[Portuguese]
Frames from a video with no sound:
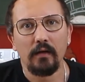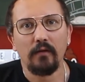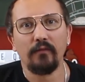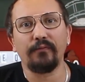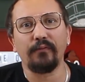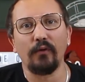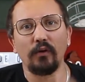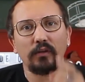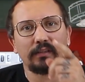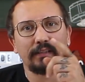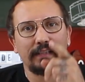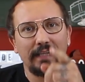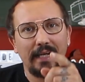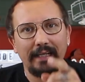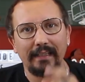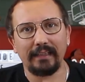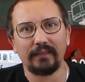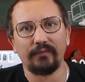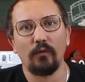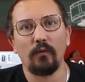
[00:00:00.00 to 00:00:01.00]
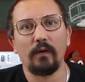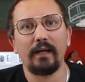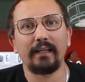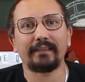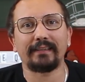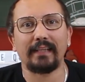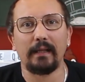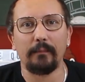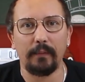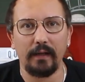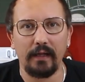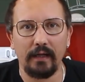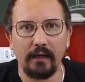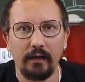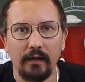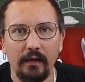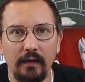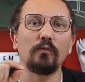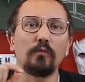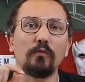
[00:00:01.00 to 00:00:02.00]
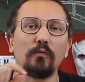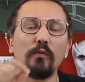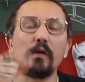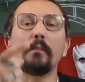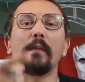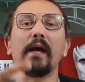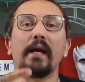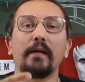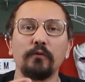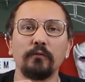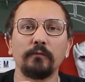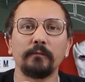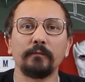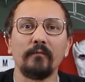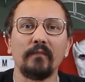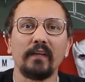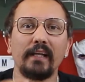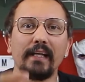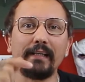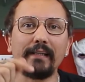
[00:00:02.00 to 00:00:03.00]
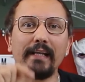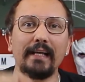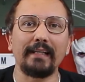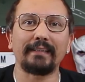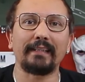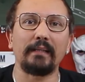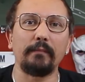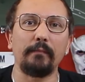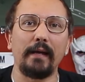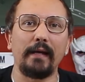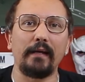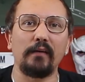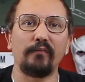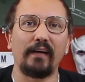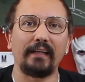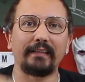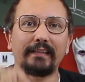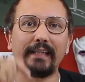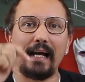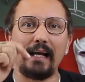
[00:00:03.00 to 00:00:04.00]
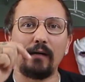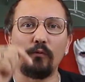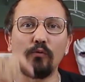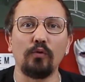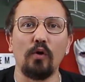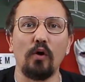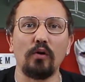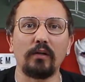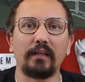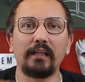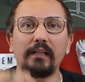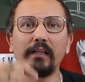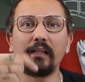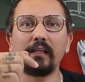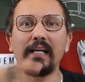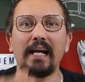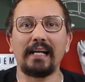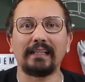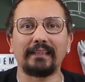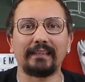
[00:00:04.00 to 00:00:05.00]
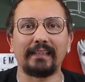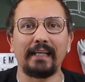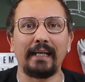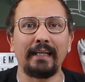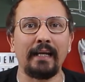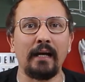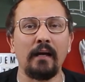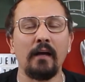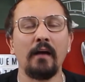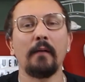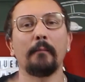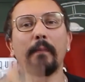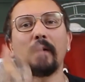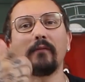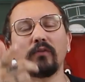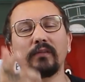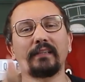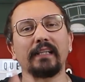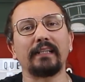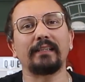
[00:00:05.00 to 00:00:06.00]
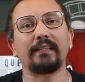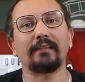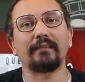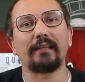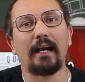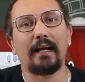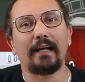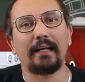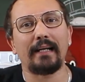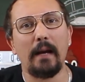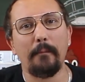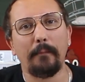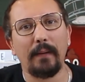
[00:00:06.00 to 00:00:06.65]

Vocês vão receber um e-mail e nesse e-mail vai ter o login e a senha para vocês entrarem na